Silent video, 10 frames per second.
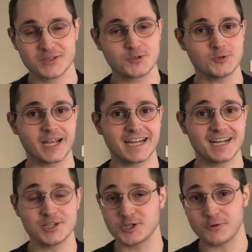sul
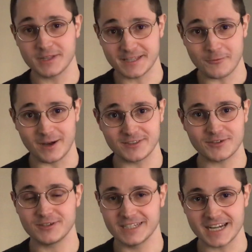canale
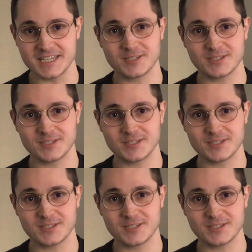54, Rai